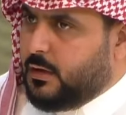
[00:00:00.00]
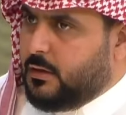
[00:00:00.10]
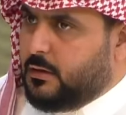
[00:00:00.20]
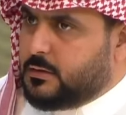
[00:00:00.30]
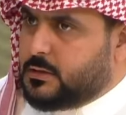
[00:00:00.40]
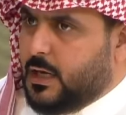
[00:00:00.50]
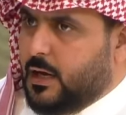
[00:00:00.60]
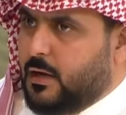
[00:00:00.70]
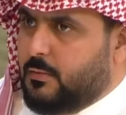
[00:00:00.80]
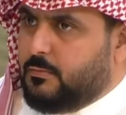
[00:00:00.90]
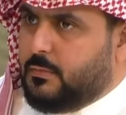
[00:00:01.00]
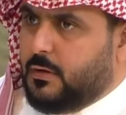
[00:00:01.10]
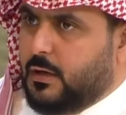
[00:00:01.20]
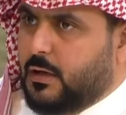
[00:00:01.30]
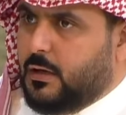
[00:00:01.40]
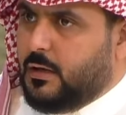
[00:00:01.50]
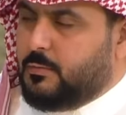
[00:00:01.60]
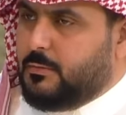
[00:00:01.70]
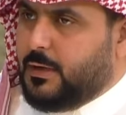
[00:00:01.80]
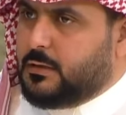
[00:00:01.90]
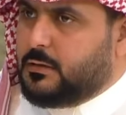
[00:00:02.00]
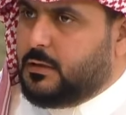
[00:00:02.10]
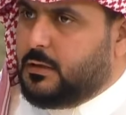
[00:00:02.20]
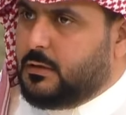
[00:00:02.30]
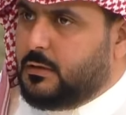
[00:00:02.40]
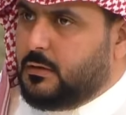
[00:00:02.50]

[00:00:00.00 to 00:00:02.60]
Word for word: آه، سالم آه، بن معدي